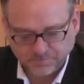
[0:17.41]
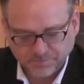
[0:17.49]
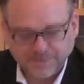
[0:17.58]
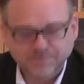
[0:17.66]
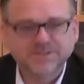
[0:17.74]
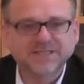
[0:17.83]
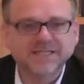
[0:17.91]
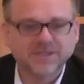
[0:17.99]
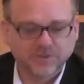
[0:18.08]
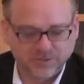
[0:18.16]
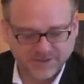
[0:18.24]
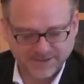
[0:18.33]
Papst
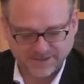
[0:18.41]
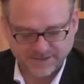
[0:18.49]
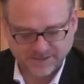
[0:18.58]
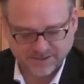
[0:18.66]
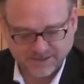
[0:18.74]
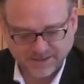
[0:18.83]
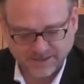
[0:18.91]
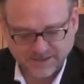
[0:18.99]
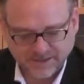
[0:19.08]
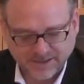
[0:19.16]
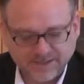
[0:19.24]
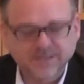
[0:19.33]
Innozenz
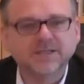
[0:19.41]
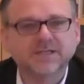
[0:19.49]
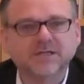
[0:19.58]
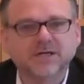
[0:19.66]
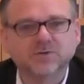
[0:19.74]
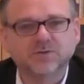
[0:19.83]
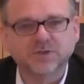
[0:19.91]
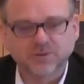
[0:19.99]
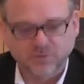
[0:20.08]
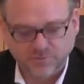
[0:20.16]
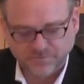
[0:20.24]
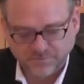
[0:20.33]
III. hatte ihn
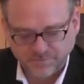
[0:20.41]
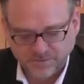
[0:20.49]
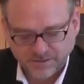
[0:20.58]
ausgerufen.